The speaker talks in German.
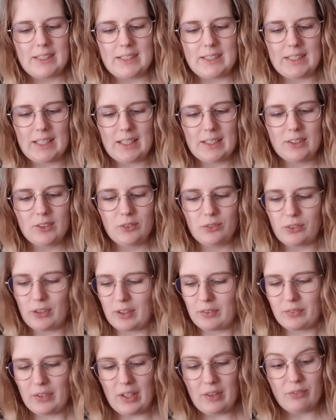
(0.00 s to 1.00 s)
Dann
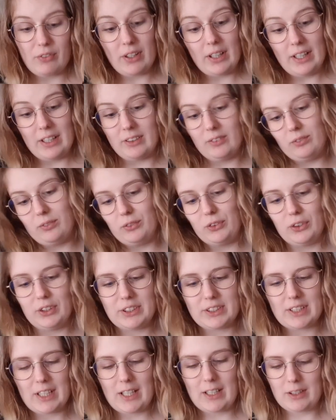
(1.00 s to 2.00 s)
fangen wir einfach an, würde ich
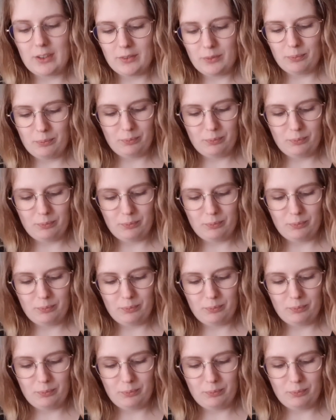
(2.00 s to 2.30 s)
sagen.